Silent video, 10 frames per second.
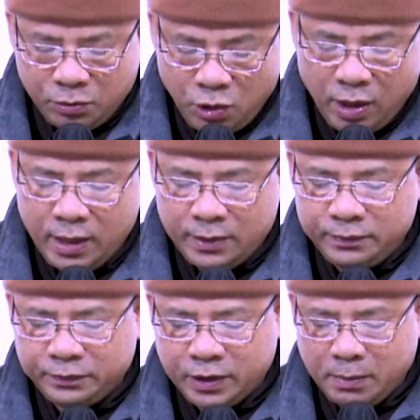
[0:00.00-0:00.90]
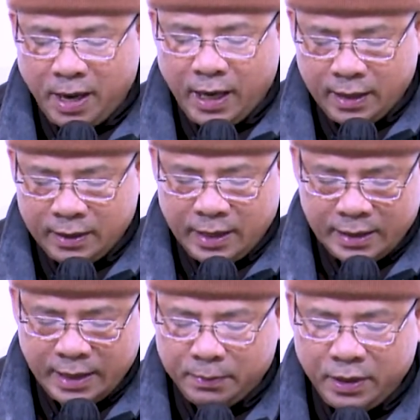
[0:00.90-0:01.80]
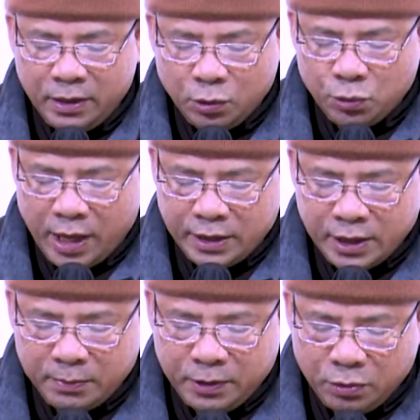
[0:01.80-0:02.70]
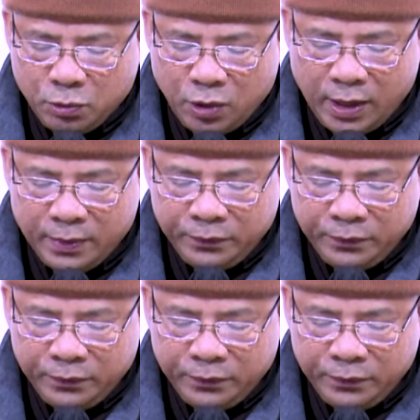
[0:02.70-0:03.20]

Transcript: Trung Hoa từ Bắc Ấn, Ngài sang bên Ngũ Đài Sơn bên Trung Hoa.